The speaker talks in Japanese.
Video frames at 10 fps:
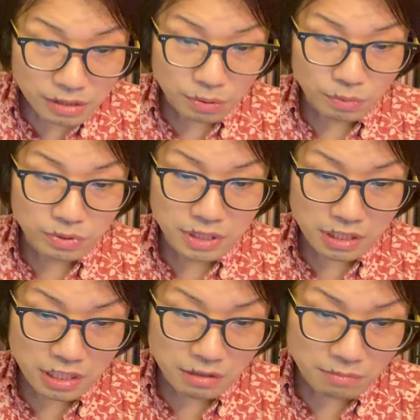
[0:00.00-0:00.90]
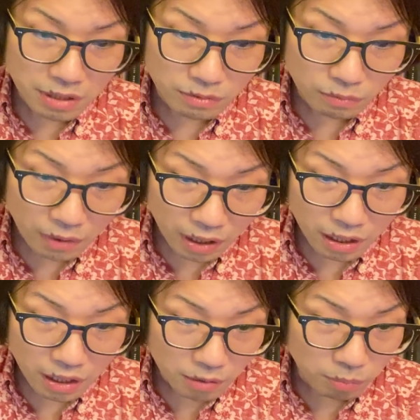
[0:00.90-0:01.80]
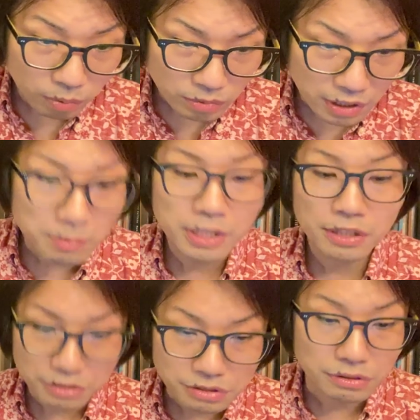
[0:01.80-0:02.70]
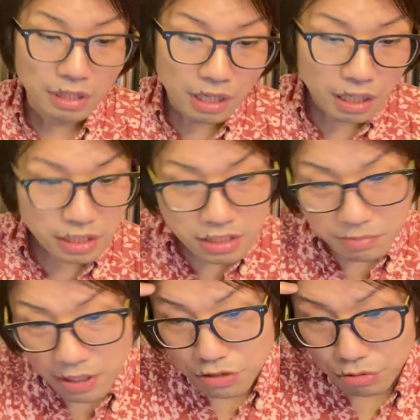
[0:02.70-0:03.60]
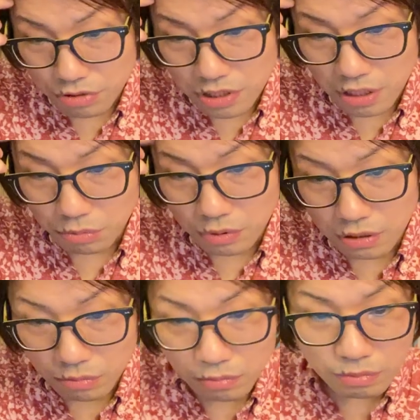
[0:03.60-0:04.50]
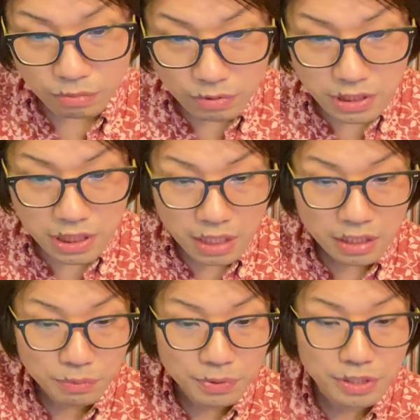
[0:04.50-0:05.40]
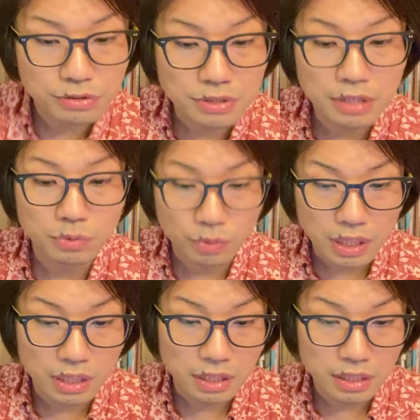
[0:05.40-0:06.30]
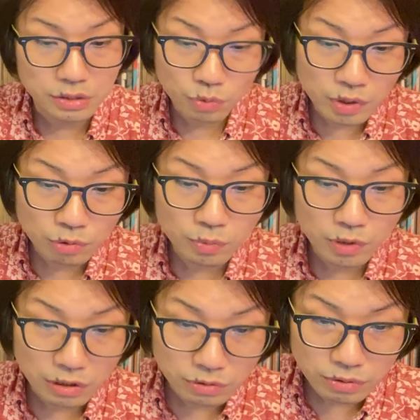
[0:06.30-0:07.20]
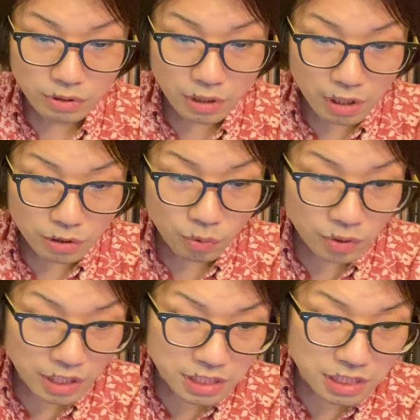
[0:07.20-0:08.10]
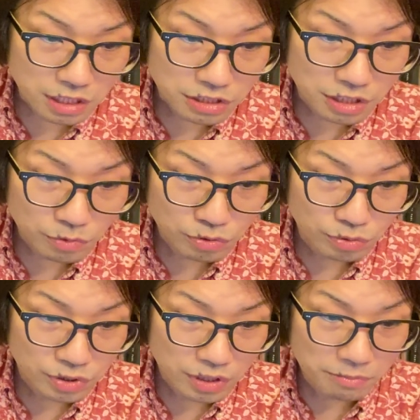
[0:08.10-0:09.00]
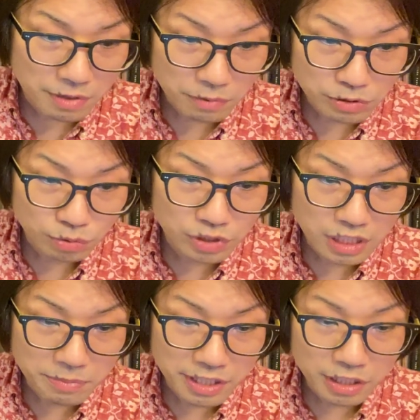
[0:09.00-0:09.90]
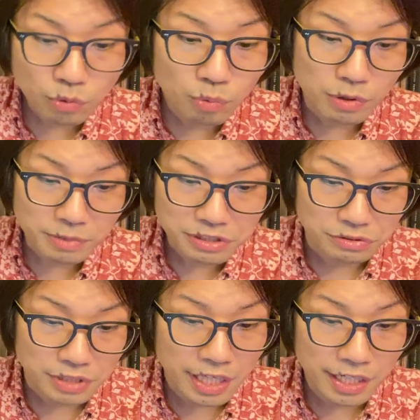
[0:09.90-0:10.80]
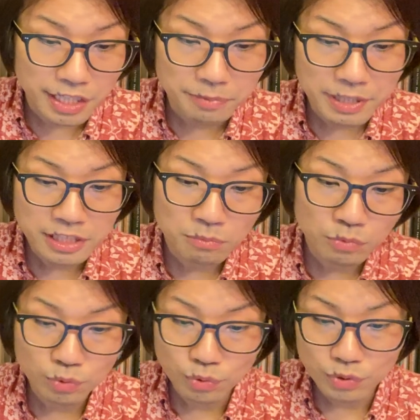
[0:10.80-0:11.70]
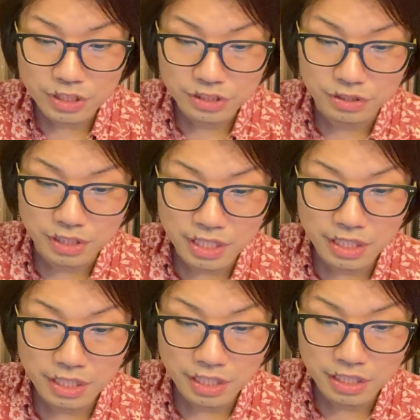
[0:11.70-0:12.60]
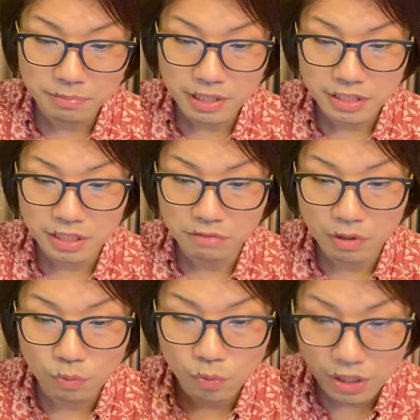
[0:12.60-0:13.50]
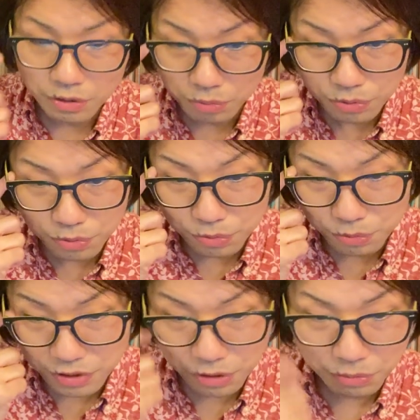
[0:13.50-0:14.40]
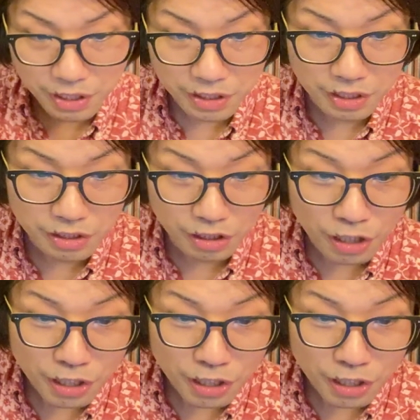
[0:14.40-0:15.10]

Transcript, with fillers: 即席麺は僕ダメなんです。初めて食した時の幼児体験を引きずっているので、えー、それはともかくどんなに進化しても即席麺は即席麺だと思います。エーアイ ひばりさんも同様です。エーアイ ひばりさんは OK という国尾さんの見解が